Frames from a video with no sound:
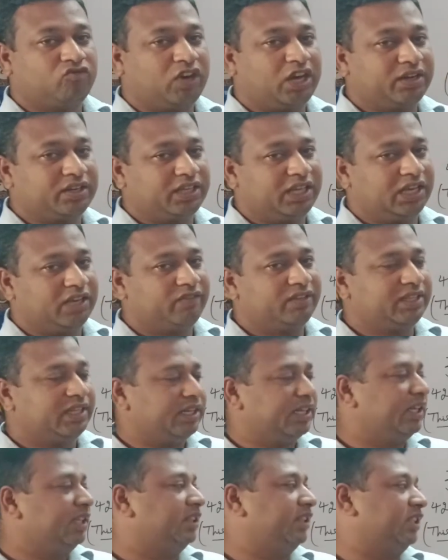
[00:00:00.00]
వారు ఏ
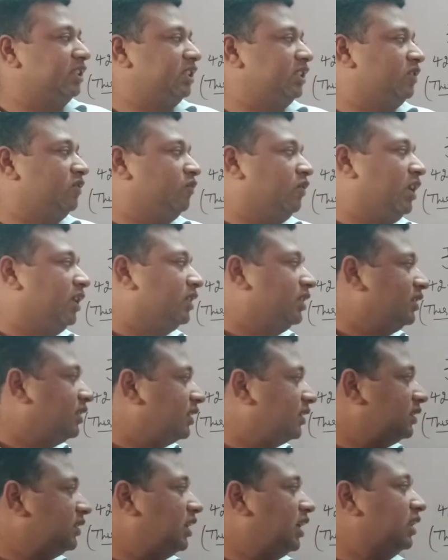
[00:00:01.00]
విధంగా అయితే
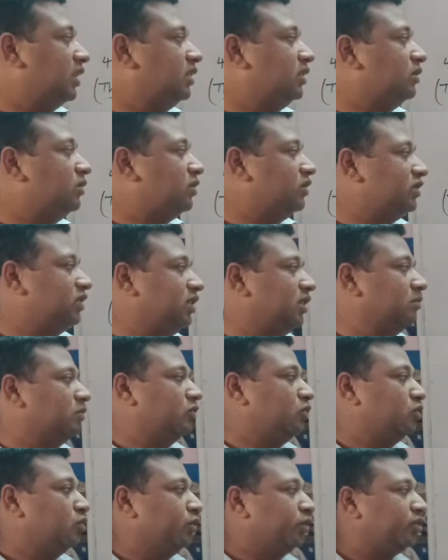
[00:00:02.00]
స్వాతంత్ర సాధన కోసం
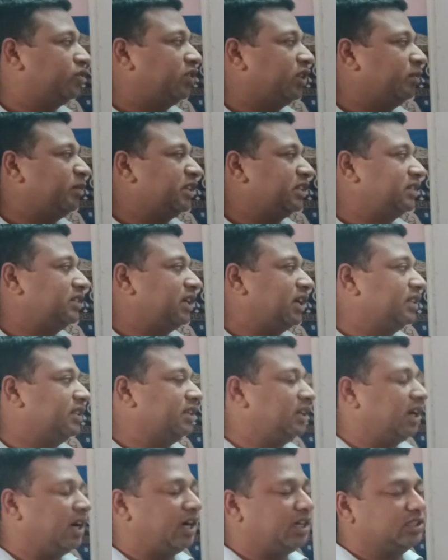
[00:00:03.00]
ఉత్తమ
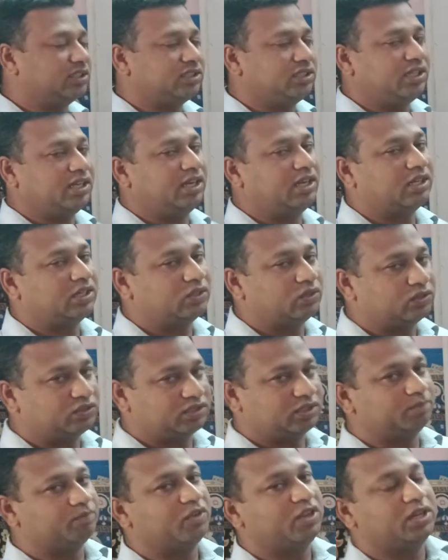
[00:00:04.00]
సాధన ఆశయాల
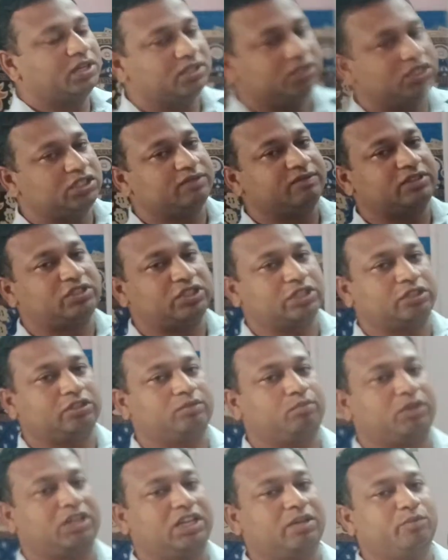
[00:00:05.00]
కోసం
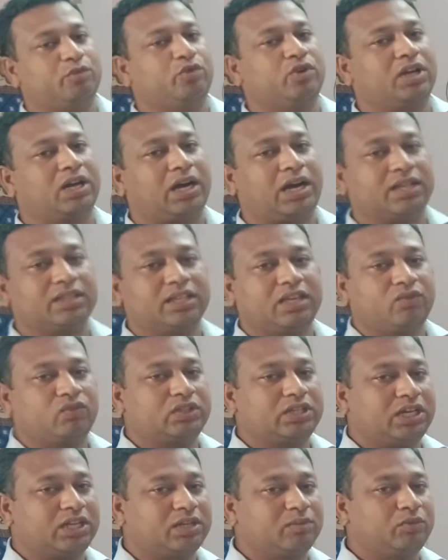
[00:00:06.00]
జీవించారో మనం కూడా అదే
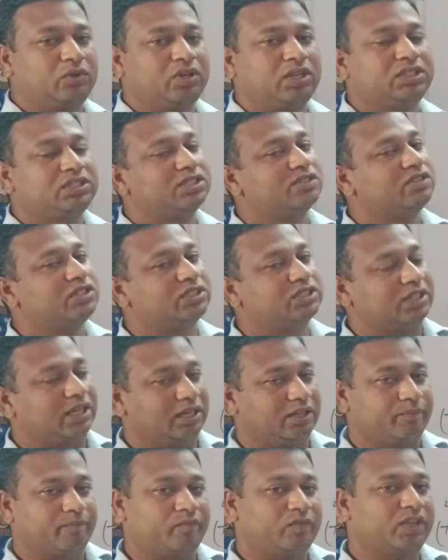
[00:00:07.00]
విధానంలోనే
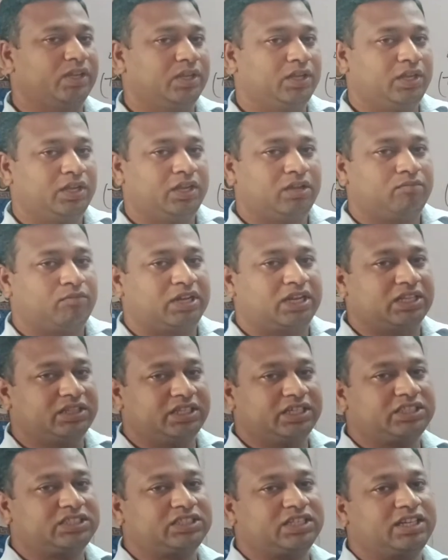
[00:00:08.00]
జీవించాలి మన
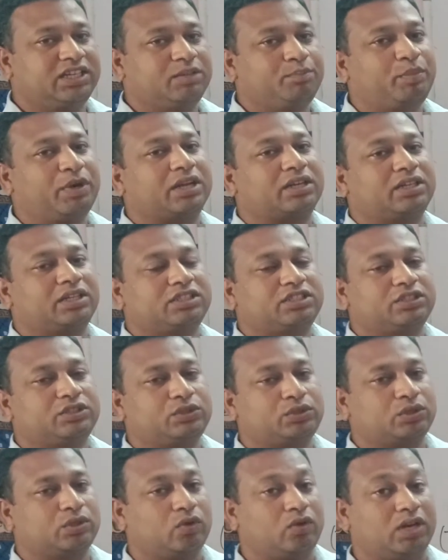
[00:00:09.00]
దేశాన్ని
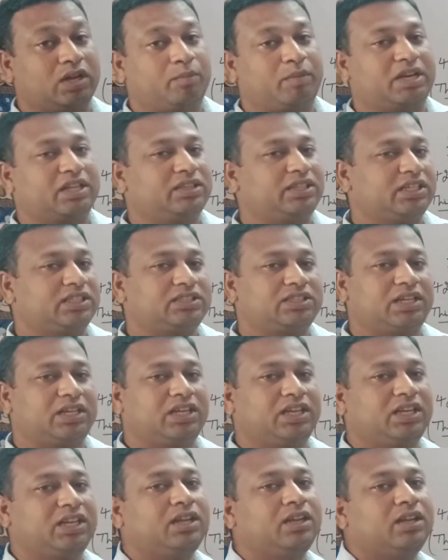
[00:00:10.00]
పరిరక్షించుకోవాలి మన
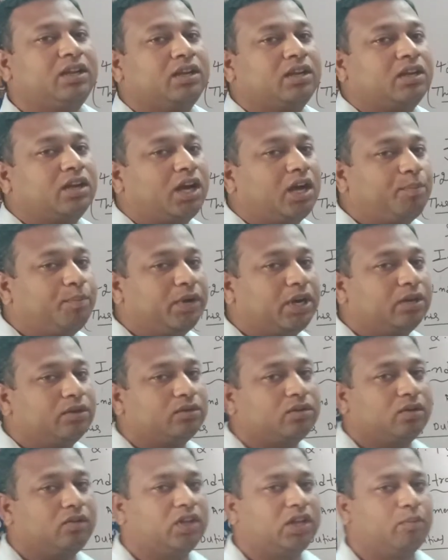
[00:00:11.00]
దేశాన్ని
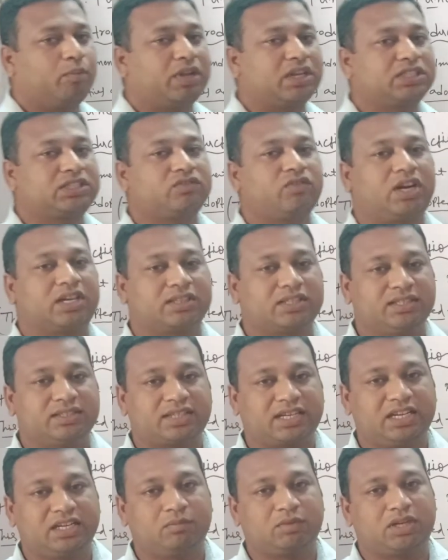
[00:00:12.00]
కాపాడుకోవాలి మన
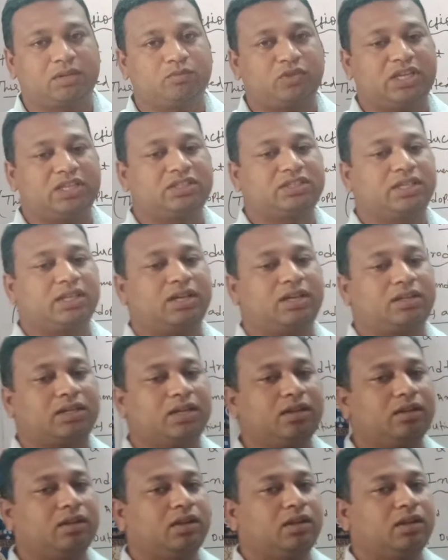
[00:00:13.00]
స్వాతంత్రాన్ని మనం ఏం చేయాలంట